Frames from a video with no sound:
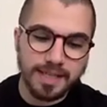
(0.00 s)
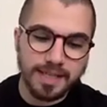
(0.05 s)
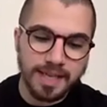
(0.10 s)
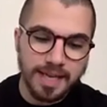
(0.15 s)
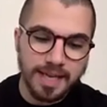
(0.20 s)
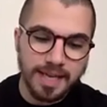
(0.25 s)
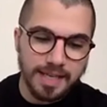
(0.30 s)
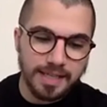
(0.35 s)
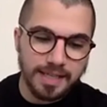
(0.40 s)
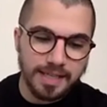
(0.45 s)

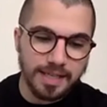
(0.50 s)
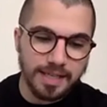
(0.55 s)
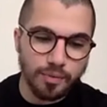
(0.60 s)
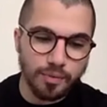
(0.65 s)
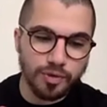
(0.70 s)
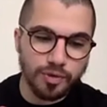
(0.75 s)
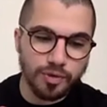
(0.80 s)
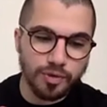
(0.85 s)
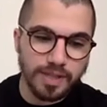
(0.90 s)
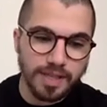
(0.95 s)

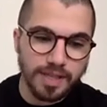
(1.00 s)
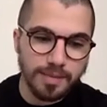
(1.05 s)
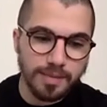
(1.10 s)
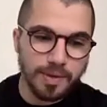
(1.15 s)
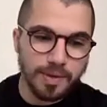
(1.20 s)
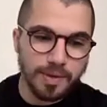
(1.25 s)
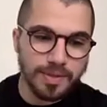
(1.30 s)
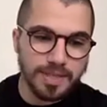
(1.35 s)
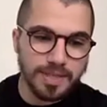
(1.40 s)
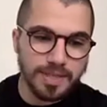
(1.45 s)
communautés, mais aussi
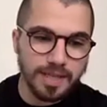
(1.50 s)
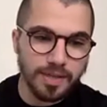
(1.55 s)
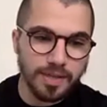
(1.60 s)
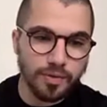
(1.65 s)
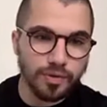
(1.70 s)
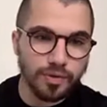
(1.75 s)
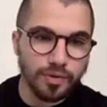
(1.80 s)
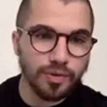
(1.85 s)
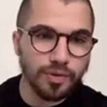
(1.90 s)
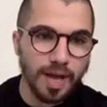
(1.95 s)
des cultures
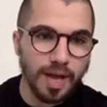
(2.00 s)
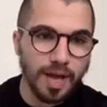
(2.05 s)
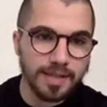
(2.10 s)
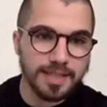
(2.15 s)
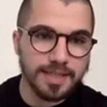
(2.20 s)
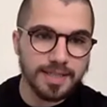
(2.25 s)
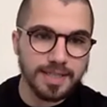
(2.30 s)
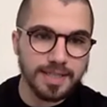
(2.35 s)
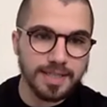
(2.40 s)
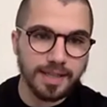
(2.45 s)

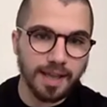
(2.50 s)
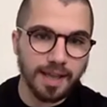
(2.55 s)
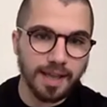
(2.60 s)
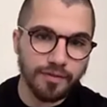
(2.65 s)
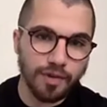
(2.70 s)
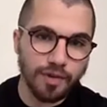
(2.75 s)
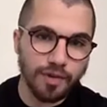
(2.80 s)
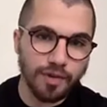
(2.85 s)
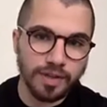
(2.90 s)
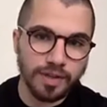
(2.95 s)
artistiques très
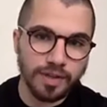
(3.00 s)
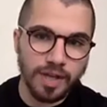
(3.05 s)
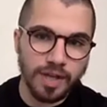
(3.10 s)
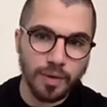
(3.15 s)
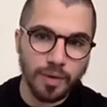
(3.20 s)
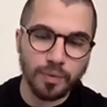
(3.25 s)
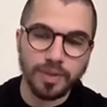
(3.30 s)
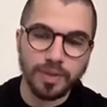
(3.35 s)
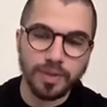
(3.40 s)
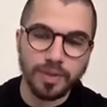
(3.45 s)
fortes on est
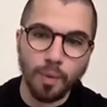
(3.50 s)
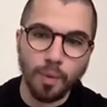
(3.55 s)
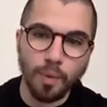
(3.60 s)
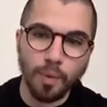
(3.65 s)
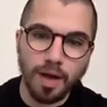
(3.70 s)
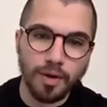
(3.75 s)
loin euh,